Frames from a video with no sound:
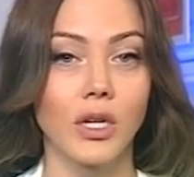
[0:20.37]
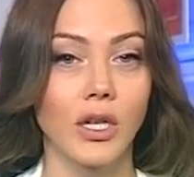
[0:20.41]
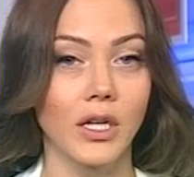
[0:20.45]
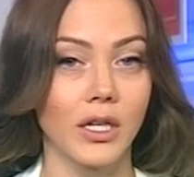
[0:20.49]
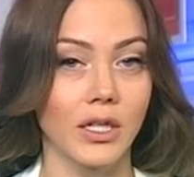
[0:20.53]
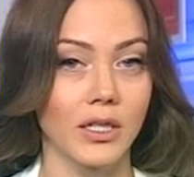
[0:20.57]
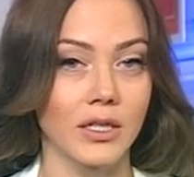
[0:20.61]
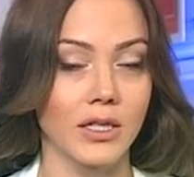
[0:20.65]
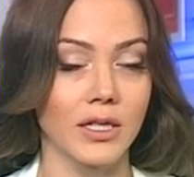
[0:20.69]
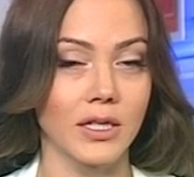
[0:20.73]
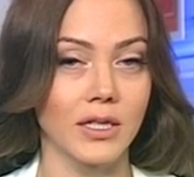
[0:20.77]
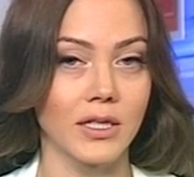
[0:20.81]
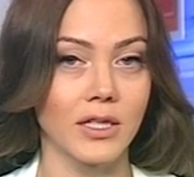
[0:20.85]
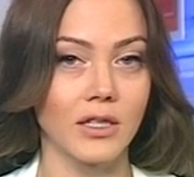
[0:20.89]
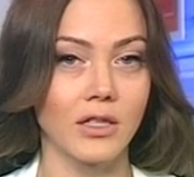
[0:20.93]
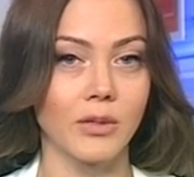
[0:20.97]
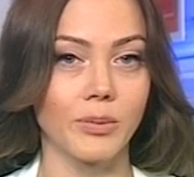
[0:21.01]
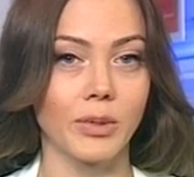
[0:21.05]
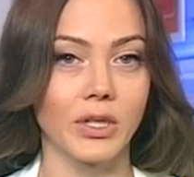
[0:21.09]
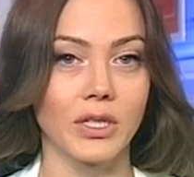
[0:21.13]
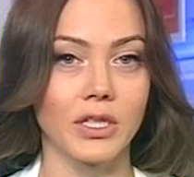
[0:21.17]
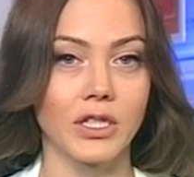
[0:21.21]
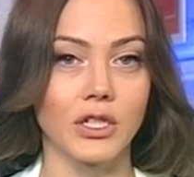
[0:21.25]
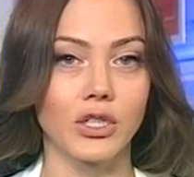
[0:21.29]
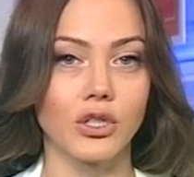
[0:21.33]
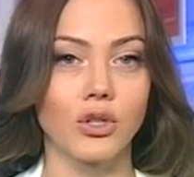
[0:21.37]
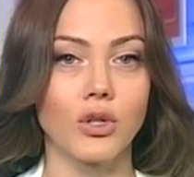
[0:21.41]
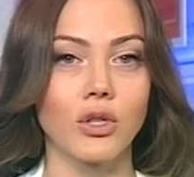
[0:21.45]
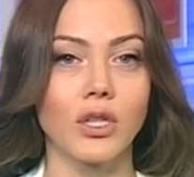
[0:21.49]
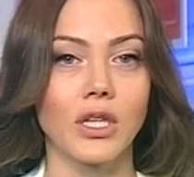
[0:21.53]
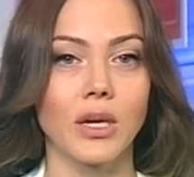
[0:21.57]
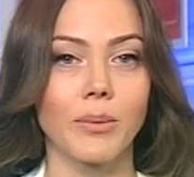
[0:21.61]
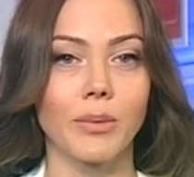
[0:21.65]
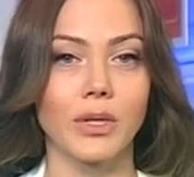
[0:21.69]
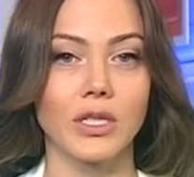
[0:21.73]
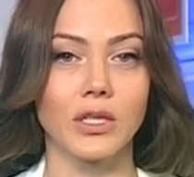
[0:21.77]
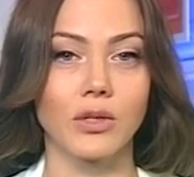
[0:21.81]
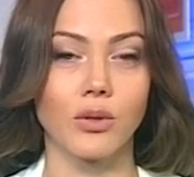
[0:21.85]
Инцидент произошел
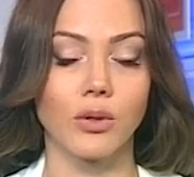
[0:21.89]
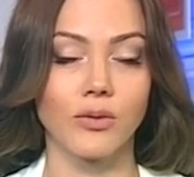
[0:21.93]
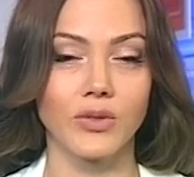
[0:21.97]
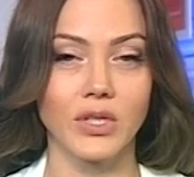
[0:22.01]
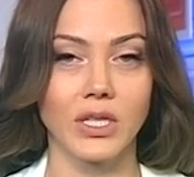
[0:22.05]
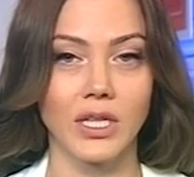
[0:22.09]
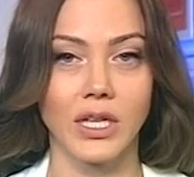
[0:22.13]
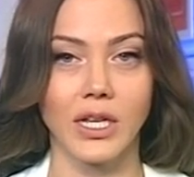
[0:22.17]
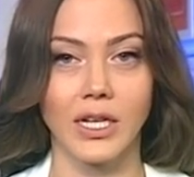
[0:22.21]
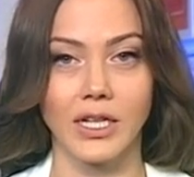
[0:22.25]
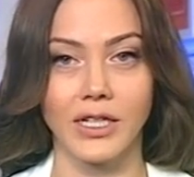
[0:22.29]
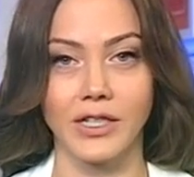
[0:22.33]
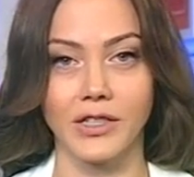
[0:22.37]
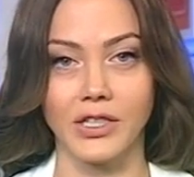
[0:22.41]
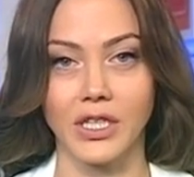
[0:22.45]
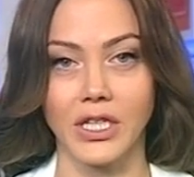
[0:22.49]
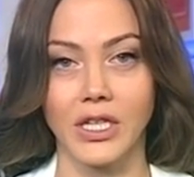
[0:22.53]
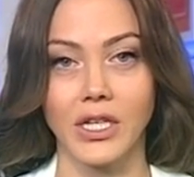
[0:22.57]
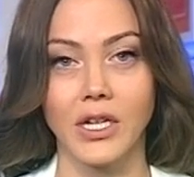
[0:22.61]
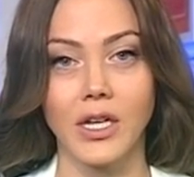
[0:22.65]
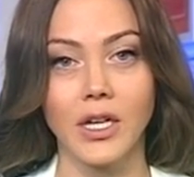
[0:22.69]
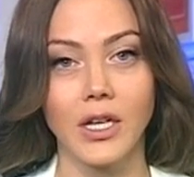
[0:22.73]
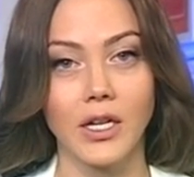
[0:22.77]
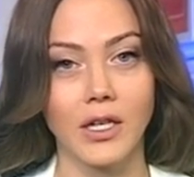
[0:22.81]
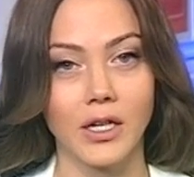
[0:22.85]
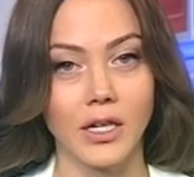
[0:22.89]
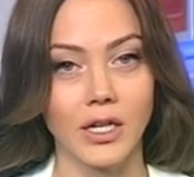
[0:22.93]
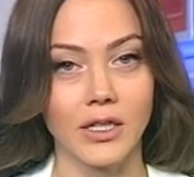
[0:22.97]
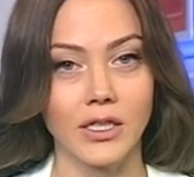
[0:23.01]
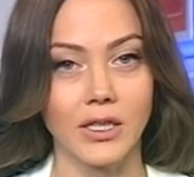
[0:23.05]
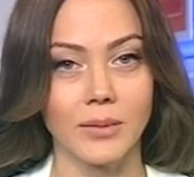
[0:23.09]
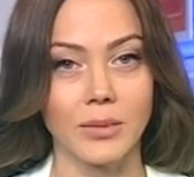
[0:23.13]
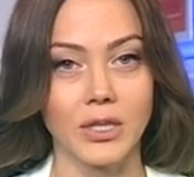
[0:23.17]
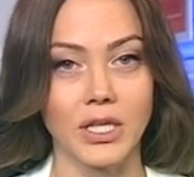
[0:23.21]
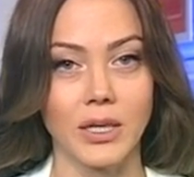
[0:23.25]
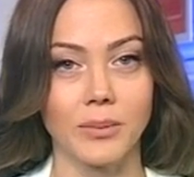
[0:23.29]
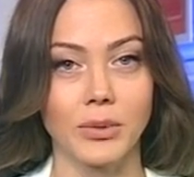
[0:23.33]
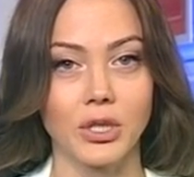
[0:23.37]
на московской линии. Как
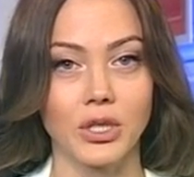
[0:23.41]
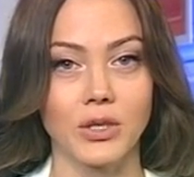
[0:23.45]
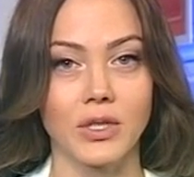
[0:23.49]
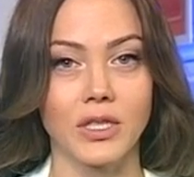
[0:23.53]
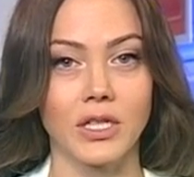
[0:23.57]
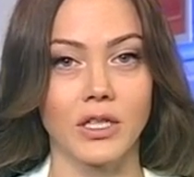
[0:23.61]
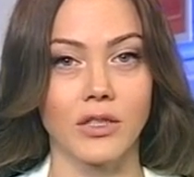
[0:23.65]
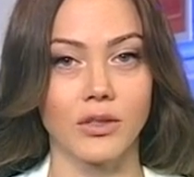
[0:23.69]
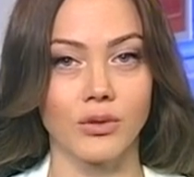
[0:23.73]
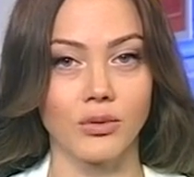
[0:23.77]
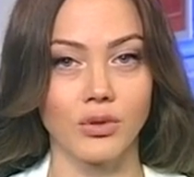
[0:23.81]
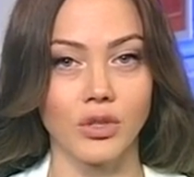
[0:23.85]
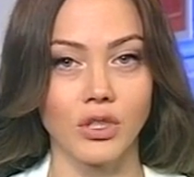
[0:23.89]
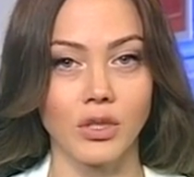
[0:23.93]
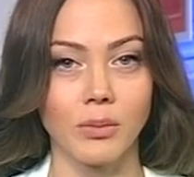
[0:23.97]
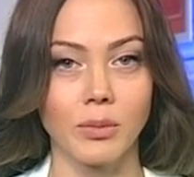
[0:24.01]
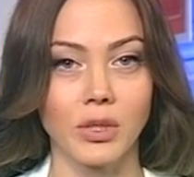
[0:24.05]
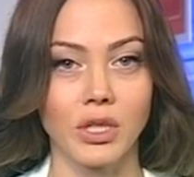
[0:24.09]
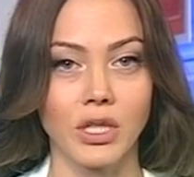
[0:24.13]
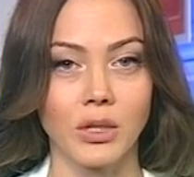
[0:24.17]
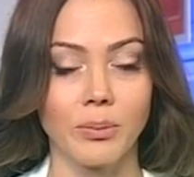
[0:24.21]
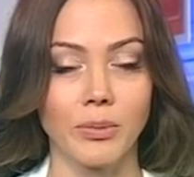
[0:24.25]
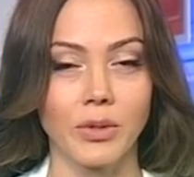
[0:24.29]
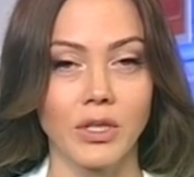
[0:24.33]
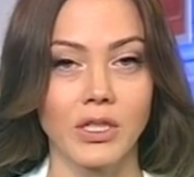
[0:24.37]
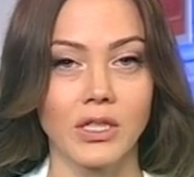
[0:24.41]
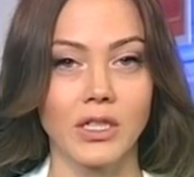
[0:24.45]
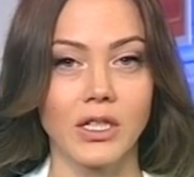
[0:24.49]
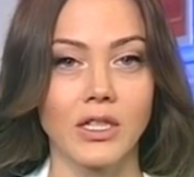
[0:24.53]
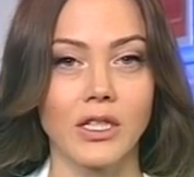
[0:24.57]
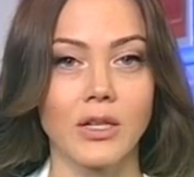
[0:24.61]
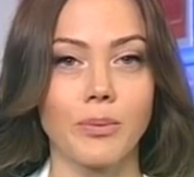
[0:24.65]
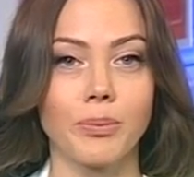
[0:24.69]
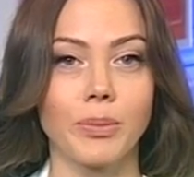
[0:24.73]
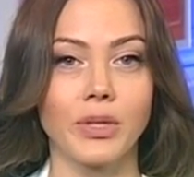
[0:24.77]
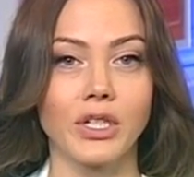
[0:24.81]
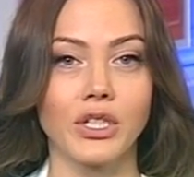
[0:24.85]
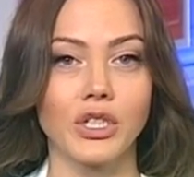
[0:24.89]
нам сообщил сотрудник
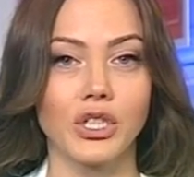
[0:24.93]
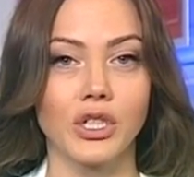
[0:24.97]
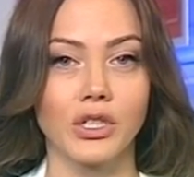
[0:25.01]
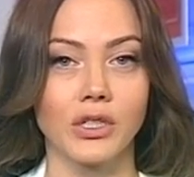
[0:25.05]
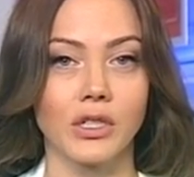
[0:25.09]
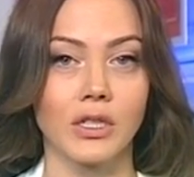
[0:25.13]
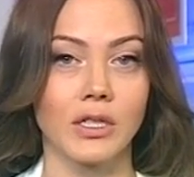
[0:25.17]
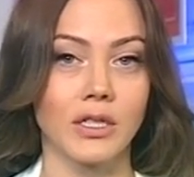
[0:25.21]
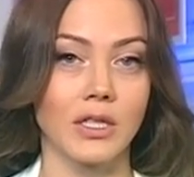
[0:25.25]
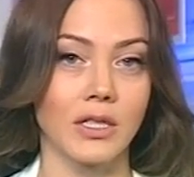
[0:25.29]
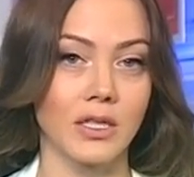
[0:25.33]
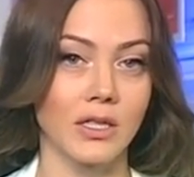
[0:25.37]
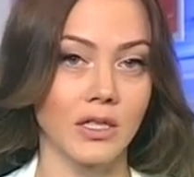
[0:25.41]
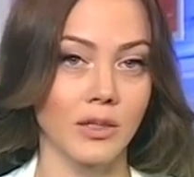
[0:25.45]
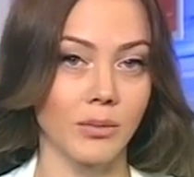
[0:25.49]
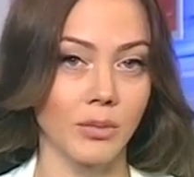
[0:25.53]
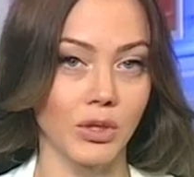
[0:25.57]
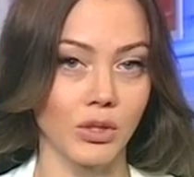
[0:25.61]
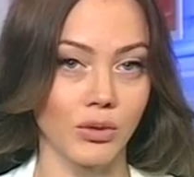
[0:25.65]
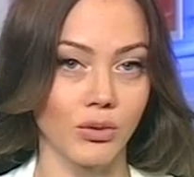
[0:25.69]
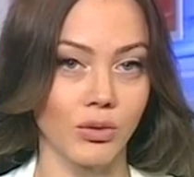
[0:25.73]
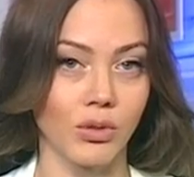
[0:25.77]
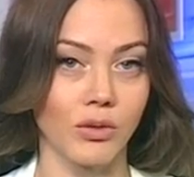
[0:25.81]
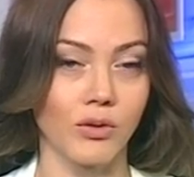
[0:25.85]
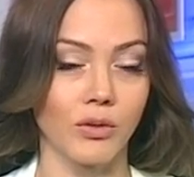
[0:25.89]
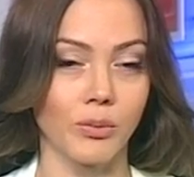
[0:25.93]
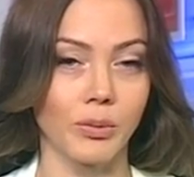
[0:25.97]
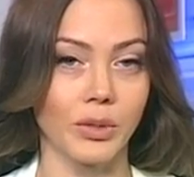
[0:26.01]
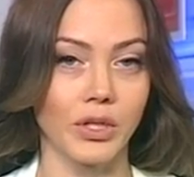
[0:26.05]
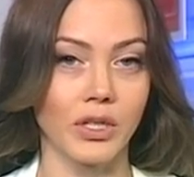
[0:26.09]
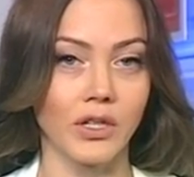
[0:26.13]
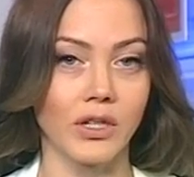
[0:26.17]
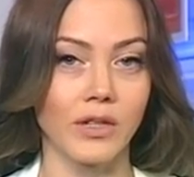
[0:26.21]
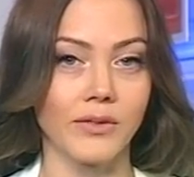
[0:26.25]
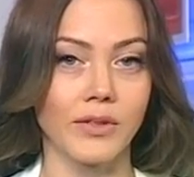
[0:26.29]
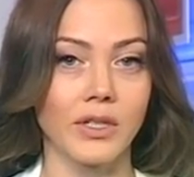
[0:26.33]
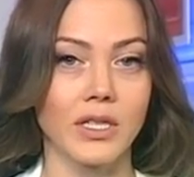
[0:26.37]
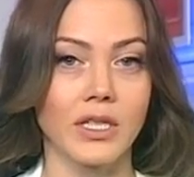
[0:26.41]
метрополитена, причиной 10-минутного
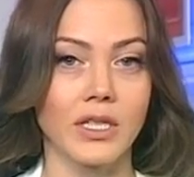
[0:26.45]
перерыва